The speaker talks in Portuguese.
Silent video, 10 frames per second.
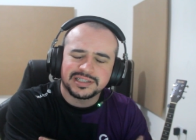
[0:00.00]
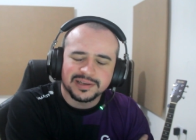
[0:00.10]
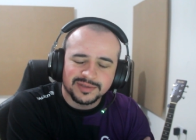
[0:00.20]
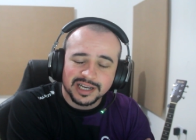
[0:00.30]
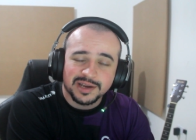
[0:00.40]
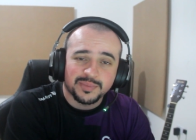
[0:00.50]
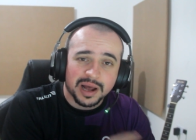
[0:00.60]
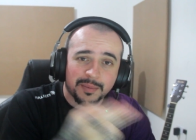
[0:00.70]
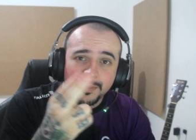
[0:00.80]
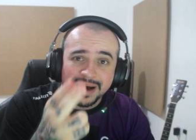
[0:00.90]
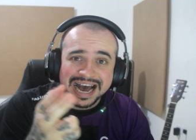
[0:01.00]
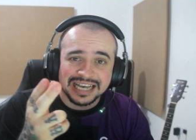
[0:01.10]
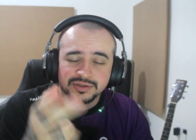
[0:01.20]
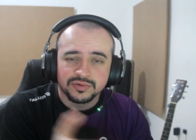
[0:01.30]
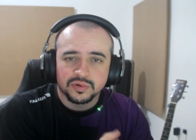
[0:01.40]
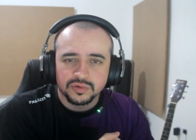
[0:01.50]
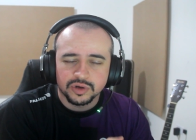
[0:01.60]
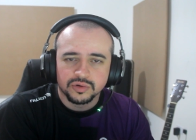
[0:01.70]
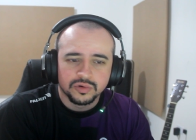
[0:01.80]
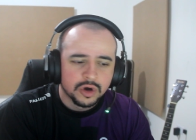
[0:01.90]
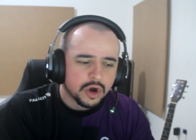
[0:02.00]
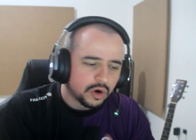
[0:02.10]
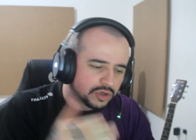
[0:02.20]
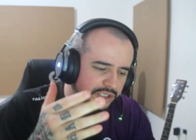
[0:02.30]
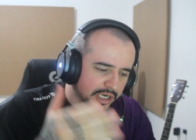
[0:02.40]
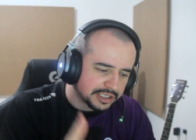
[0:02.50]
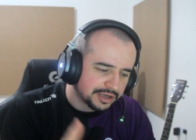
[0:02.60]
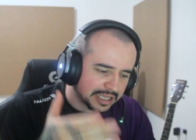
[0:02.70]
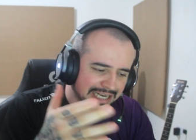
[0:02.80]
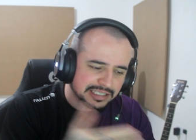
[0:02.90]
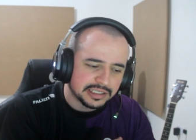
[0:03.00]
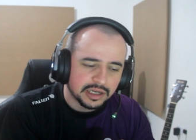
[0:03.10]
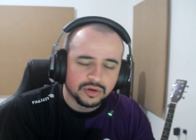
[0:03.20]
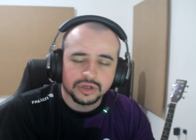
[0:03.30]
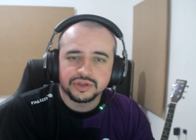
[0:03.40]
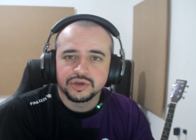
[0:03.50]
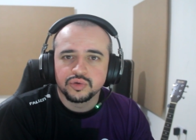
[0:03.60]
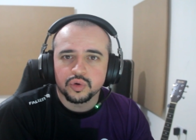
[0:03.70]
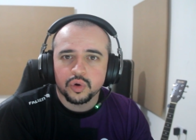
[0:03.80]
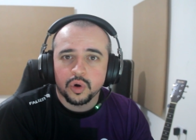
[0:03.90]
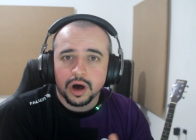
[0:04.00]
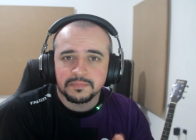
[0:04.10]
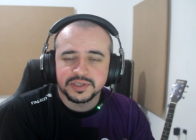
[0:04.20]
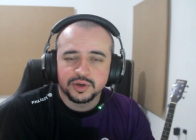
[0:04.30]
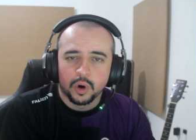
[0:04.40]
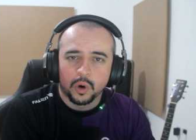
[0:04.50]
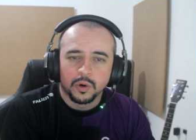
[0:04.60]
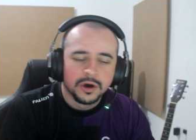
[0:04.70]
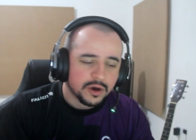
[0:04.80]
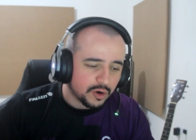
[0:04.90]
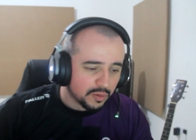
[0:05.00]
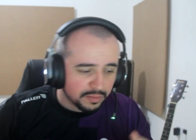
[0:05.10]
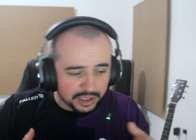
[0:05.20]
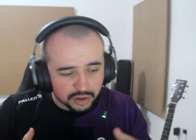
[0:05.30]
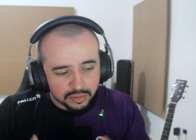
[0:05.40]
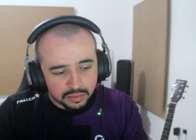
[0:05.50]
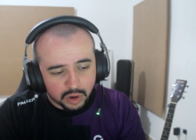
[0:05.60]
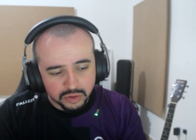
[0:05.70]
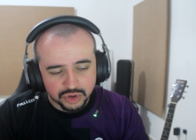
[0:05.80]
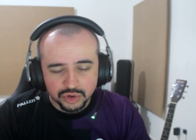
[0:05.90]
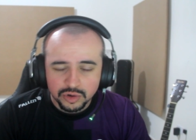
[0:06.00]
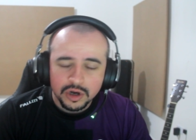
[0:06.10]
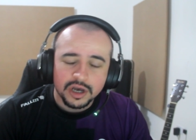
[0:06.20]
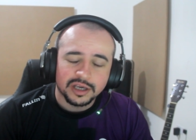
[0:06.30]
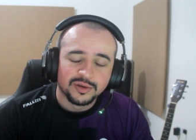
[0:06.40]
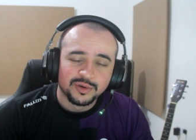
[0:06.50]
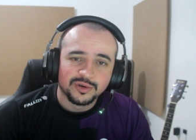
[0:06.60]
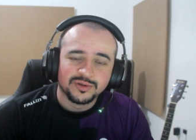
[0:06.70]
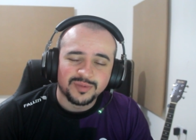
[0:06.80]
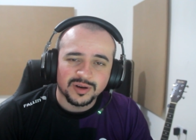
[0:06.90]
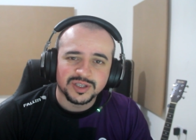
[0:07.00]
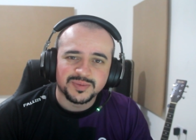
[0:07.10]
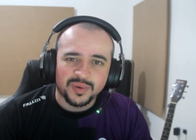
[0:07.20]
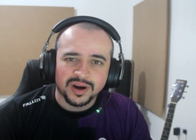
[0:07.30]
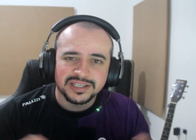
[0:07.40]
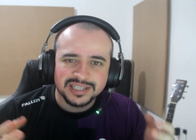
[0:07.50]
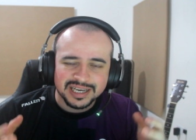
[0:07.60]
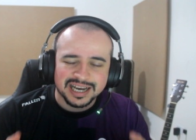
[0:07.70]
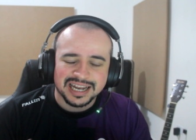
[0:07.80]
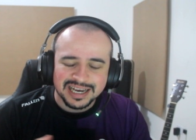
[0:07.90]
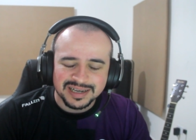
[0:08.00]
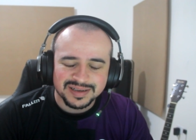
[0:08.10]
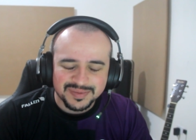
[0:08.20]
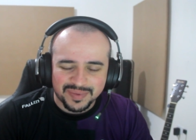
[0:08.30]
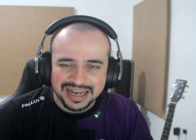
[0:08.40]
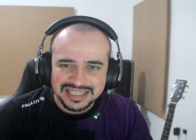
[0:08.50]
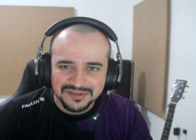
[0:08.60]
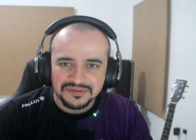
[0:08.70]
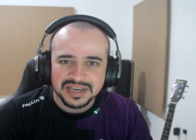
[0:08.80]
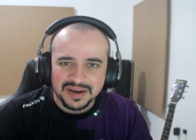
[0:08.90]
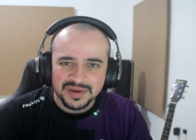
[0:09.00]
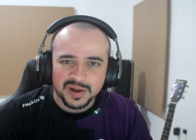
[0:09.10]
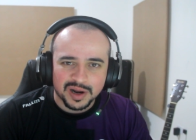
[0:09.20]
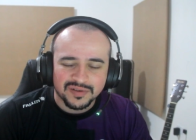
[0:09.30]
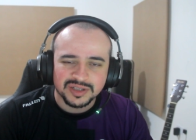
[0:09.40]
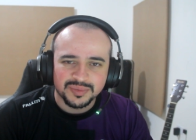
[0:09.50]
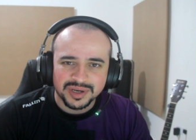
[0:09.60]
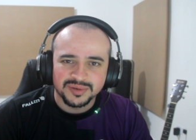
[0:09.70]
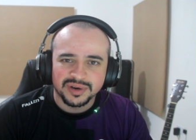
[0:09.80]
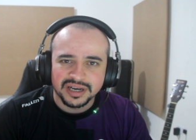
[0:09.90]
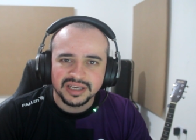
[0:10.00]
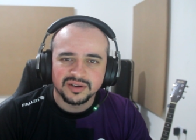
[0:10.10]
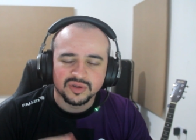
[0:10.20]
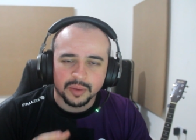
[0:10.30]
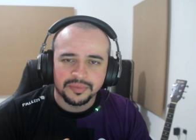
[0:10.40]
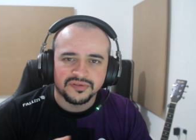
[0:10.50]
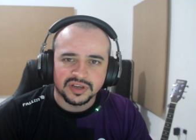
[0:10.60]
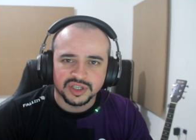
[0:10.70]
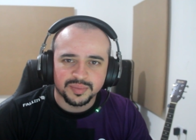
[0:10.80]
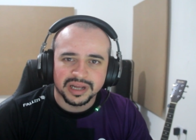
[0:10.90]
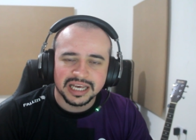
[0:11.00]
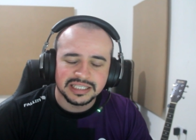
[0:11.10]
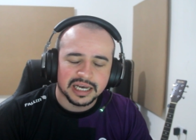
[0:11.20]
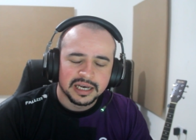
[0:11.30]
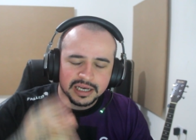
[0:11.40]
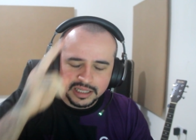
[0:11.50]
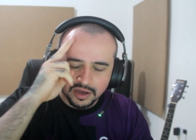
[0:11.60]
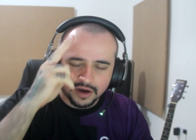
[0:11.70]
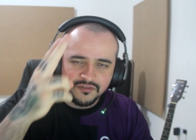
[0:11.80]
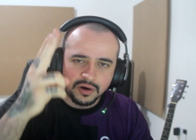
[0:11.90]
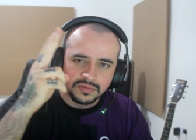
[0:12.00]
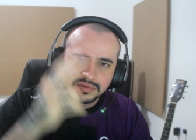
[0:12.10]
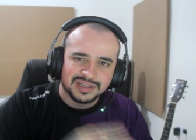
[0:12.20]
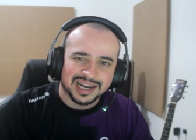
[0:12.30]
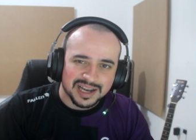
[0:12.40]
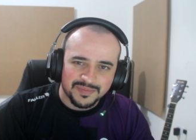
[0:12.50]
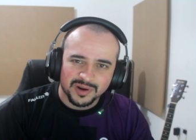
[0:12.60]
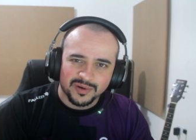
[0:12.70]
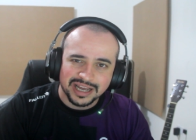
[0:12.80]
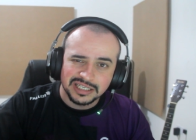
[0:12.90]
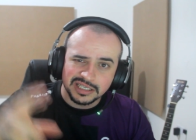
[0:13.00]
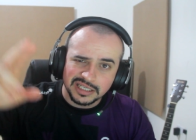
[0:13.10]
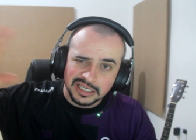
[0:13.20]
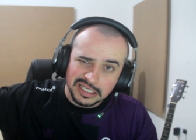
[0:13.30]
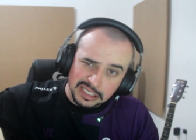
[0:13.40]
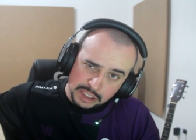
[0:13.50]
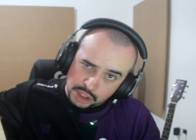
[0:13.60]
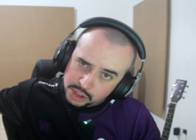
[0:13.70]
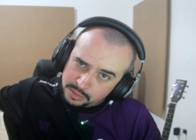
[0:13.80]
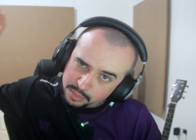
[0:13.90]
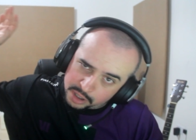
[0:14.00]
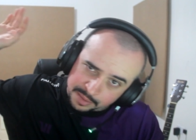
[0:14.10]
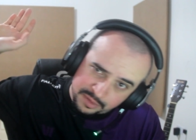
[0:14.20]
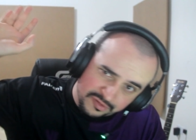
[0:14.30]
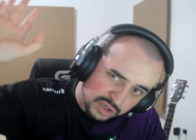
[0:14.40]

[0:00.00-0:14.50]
e estamos aqui para mais um conteúdo hoje trazendo análise dele, o nosso querido Hopscall, o menino monstro do, do Mouse Sports que cada ano que passa fica melhor e vai subindo no ranking no top 20, beleza? Então Rafão, taca ali pau no Ed e bora pro